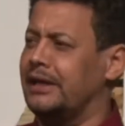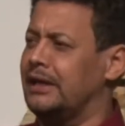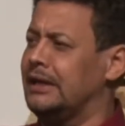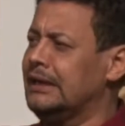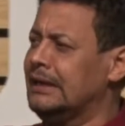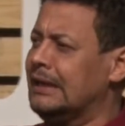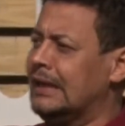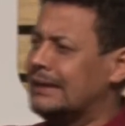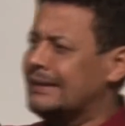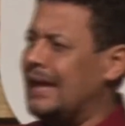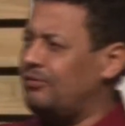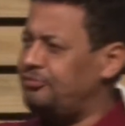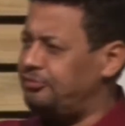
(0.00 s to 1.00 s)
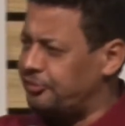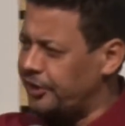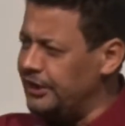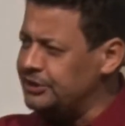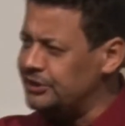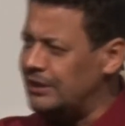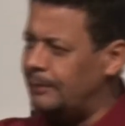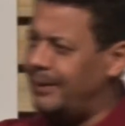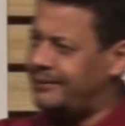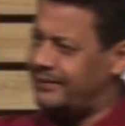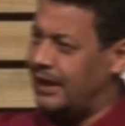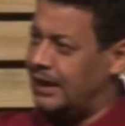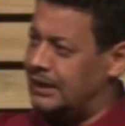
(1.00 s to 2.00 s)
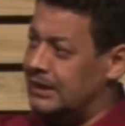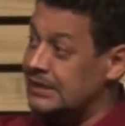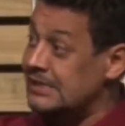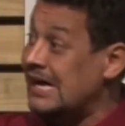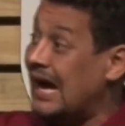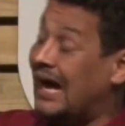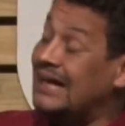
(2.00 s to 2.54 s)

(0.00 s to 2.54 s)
ele na frente da batalha,